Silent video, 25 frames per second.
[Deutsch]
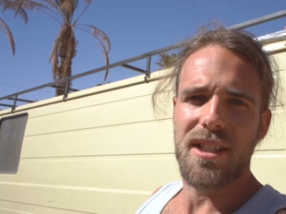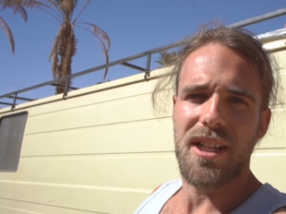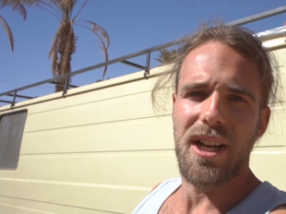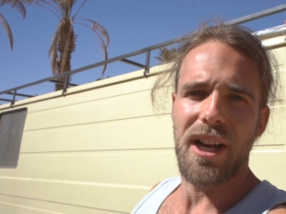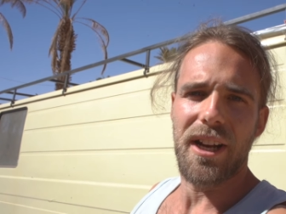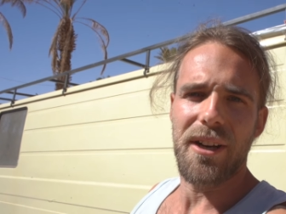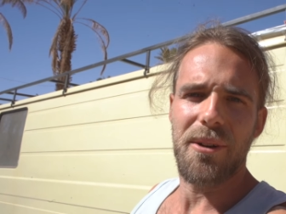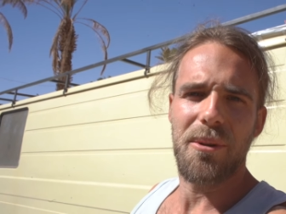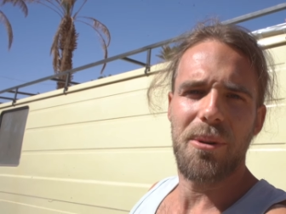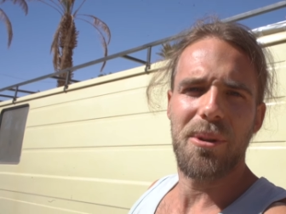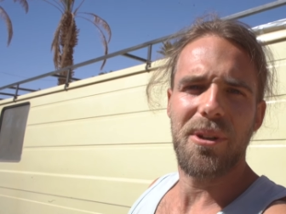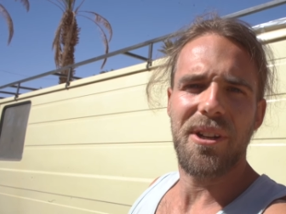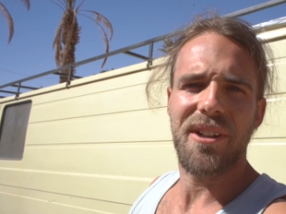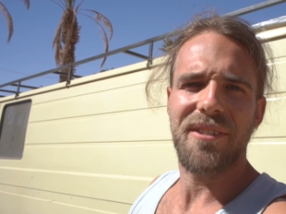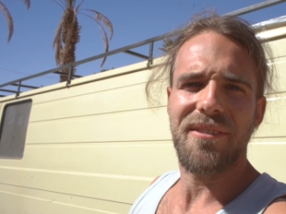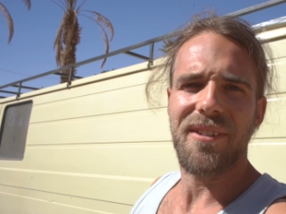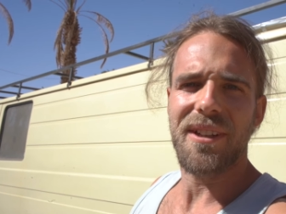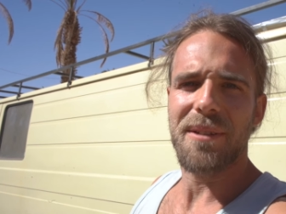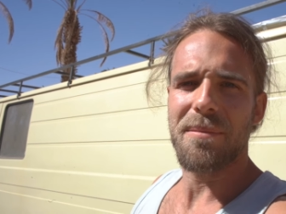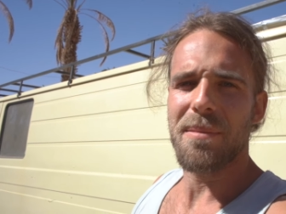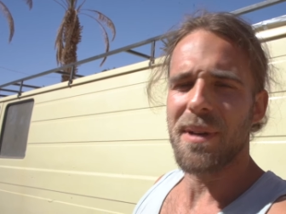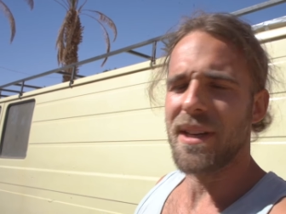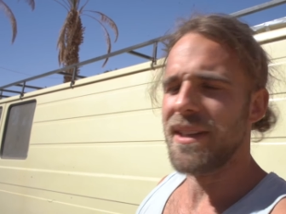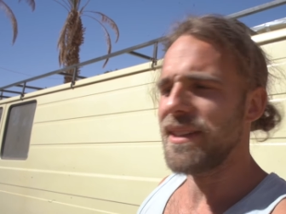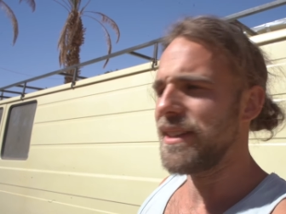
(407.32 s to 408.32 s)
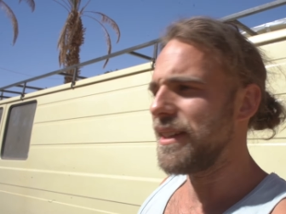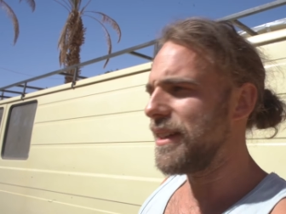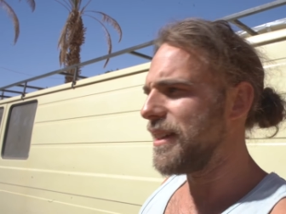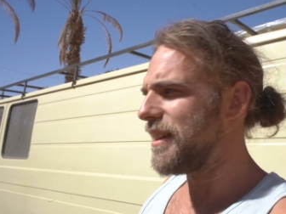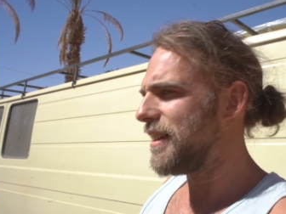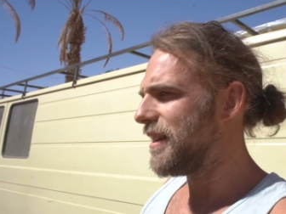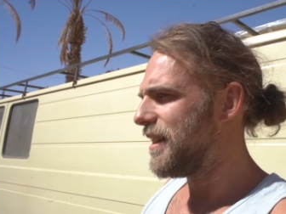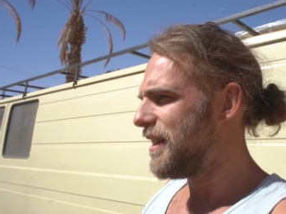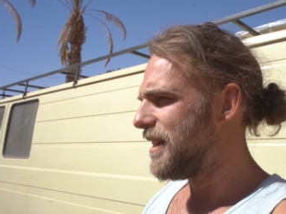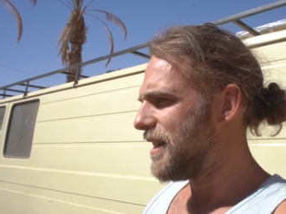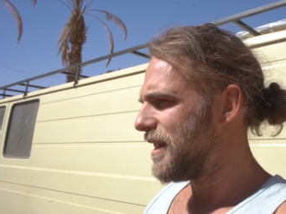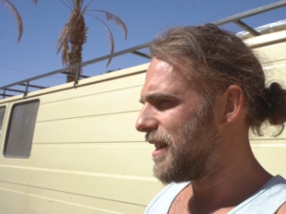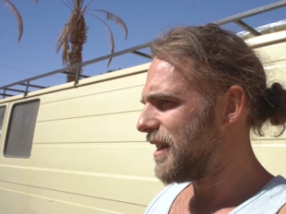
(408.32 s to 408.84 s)
kleine 100 Watt Panel.
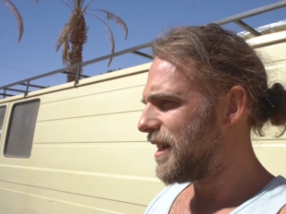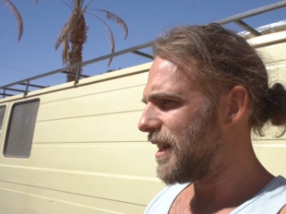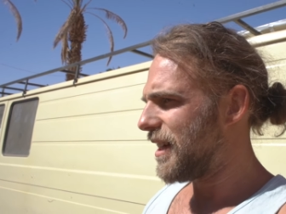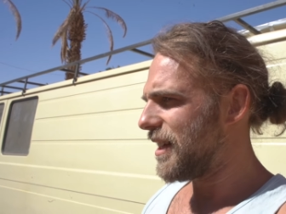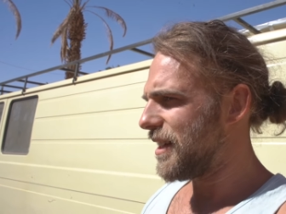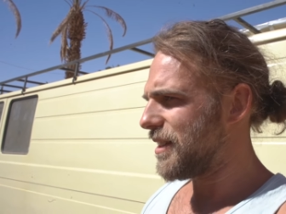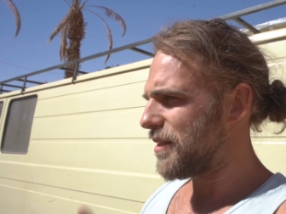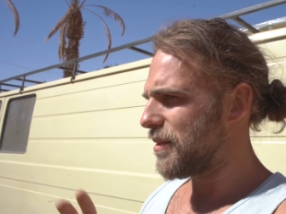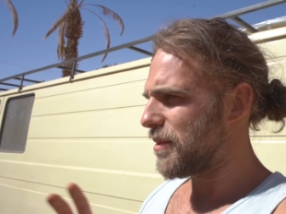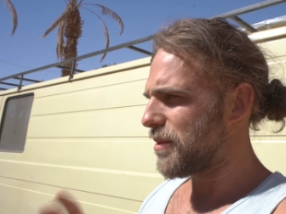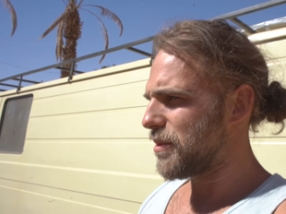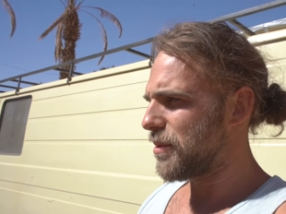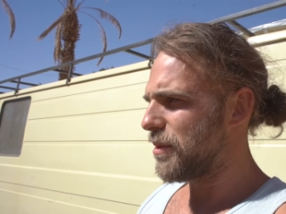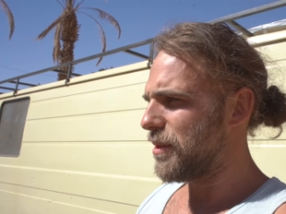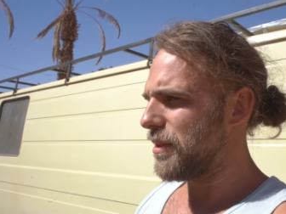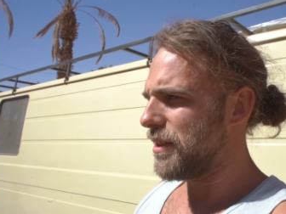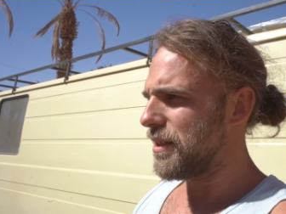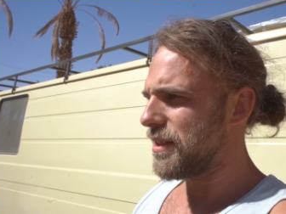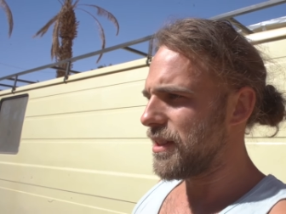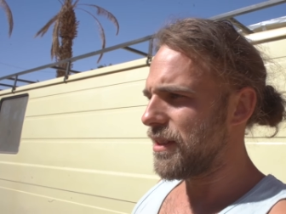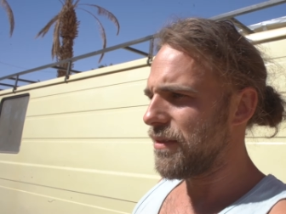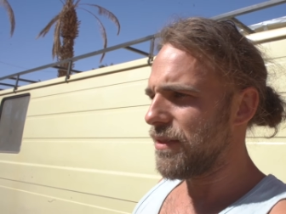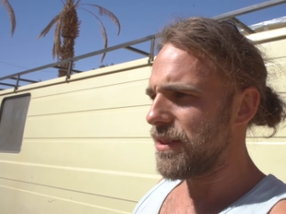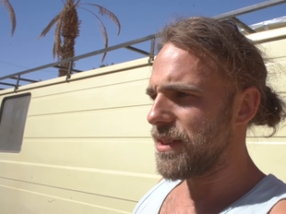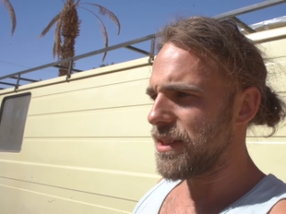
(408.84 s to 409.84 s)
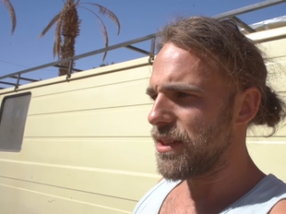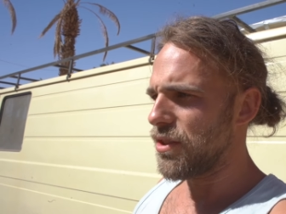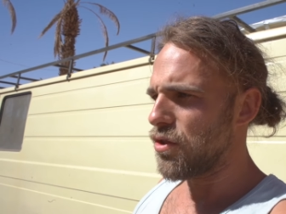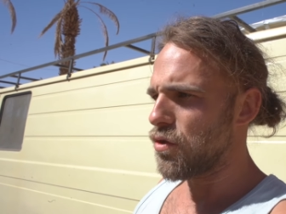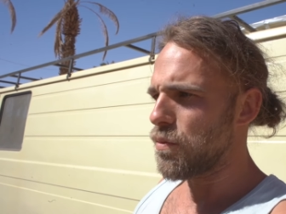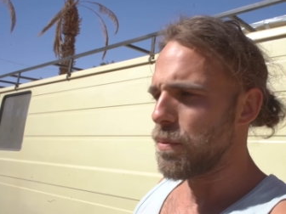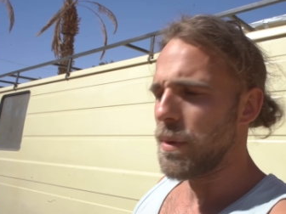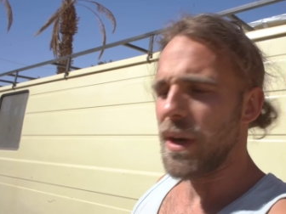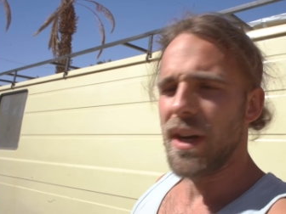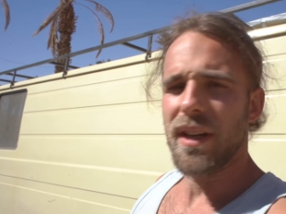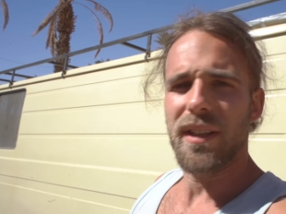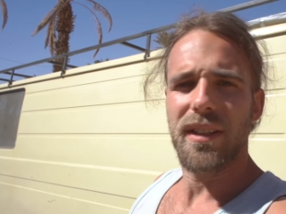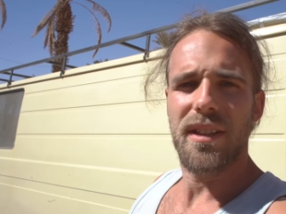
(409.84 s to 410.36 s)
Also sollen die sich, wenn sie in
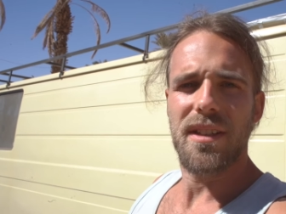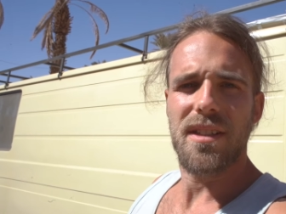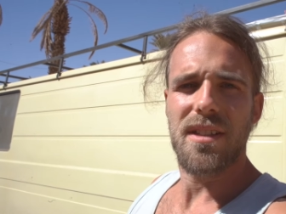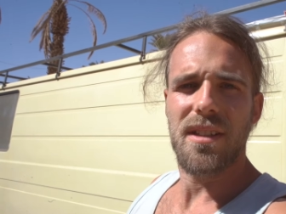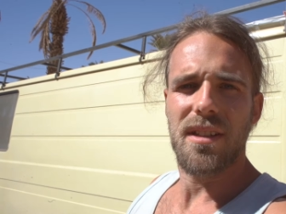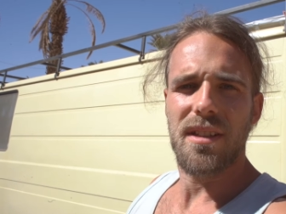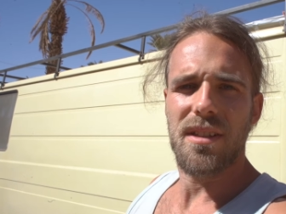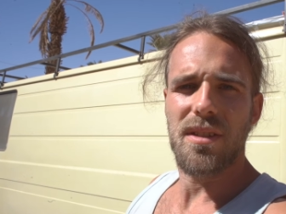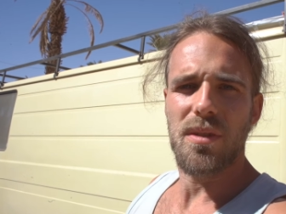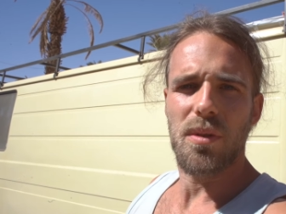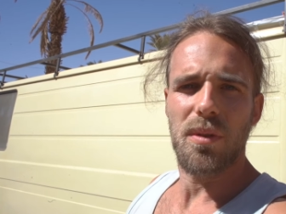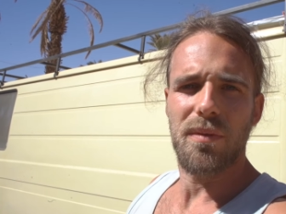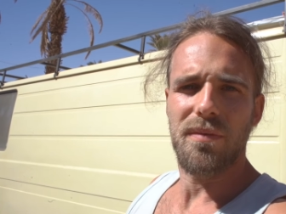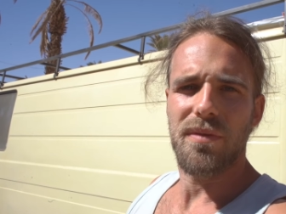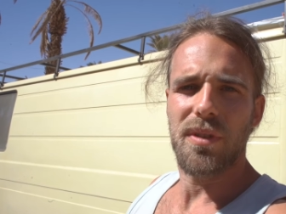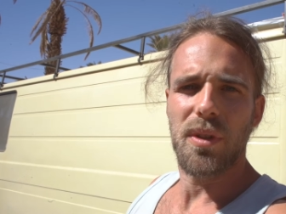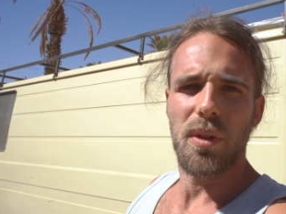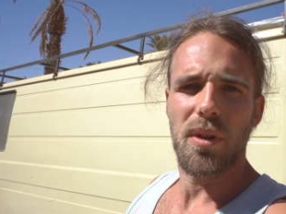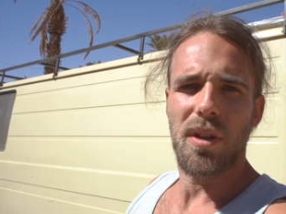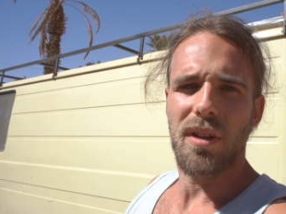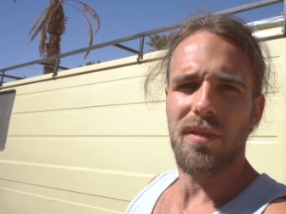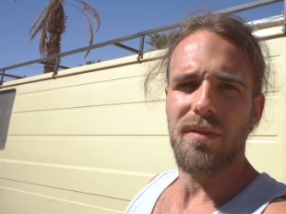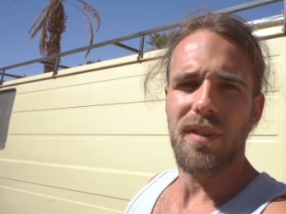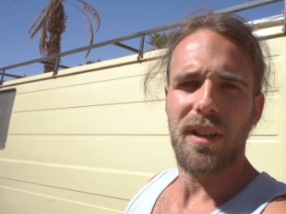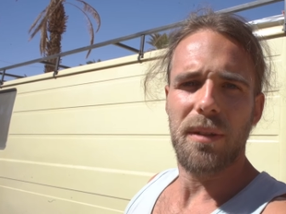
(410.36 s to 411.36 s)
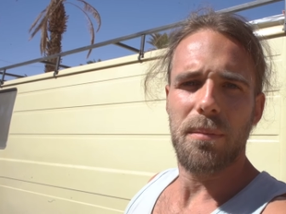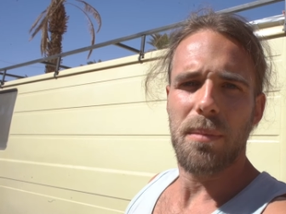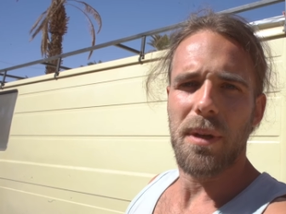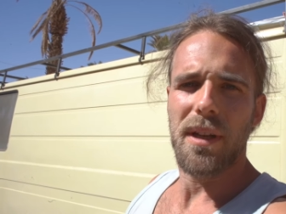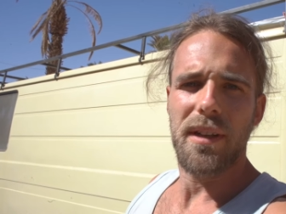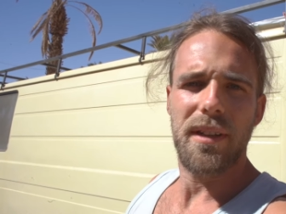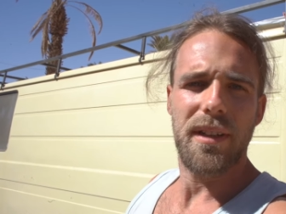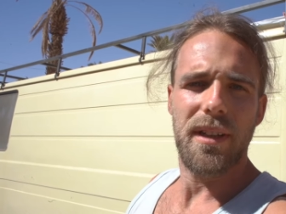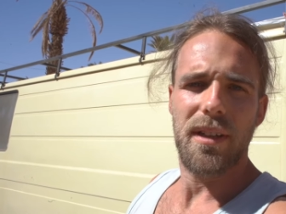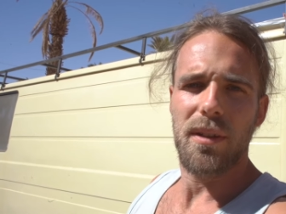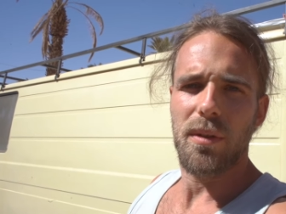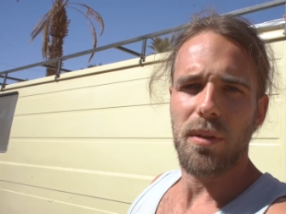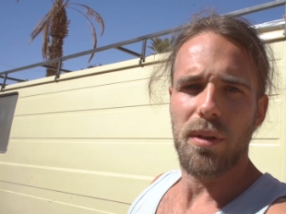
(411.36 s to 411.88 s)
Spanien sind, so ein 400 Watt
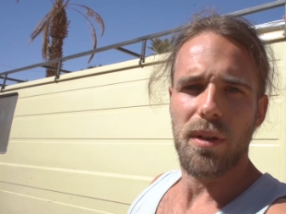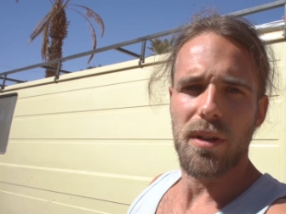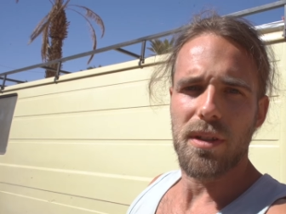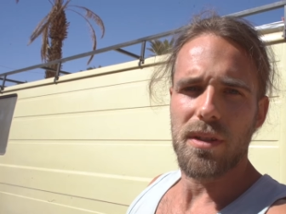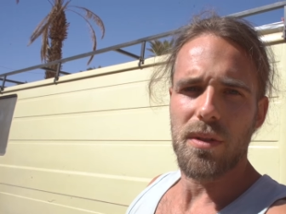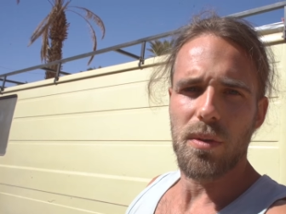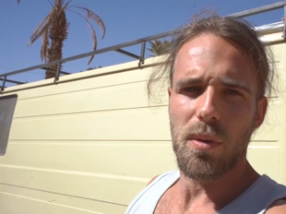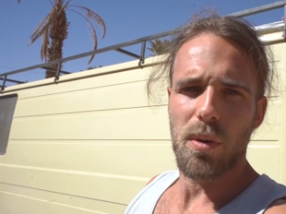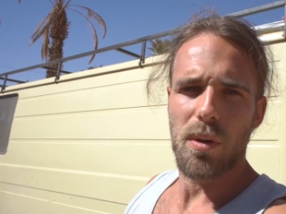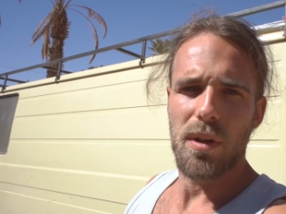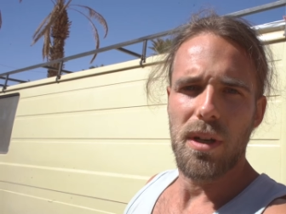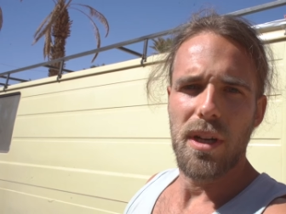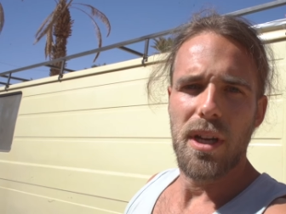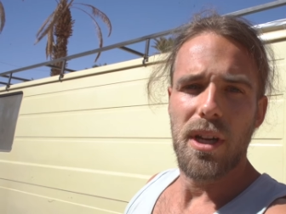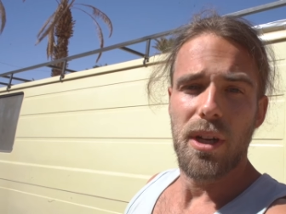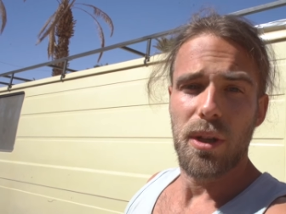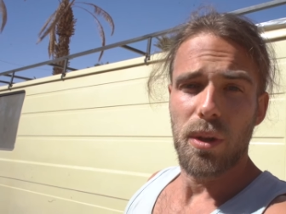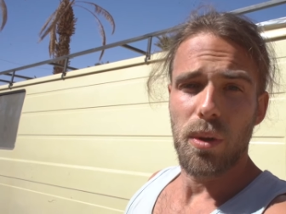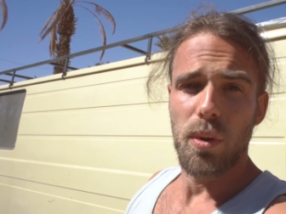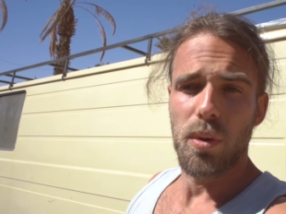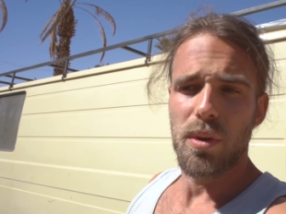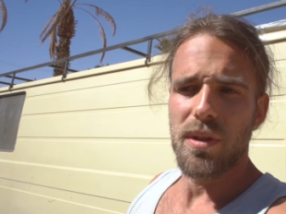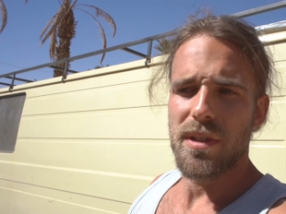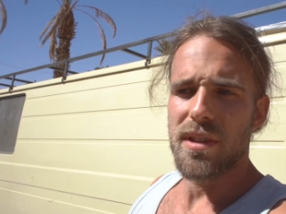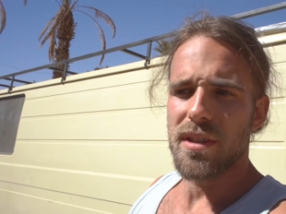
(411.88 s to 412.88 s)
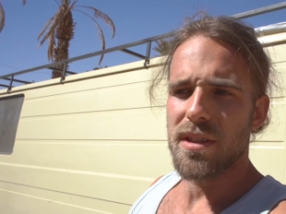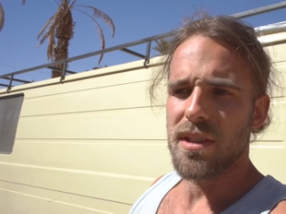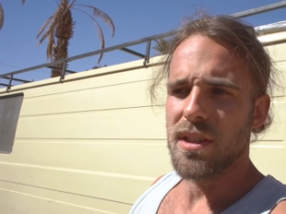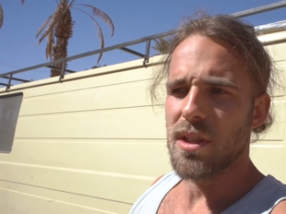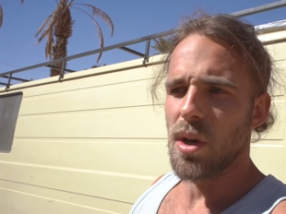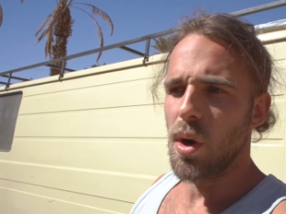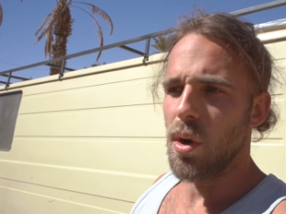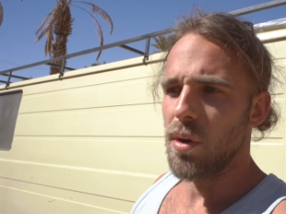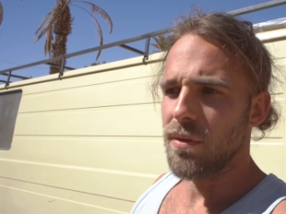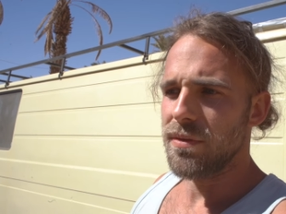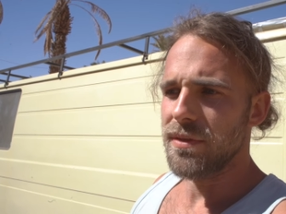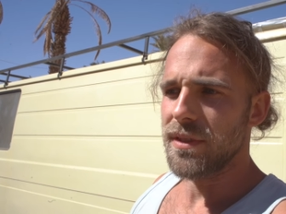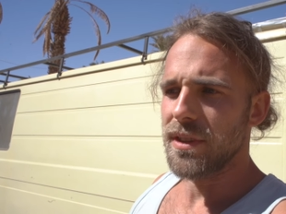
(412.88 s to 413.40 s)
Panel oder so günstig
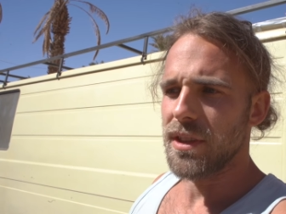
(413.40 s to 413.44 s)
kaufen.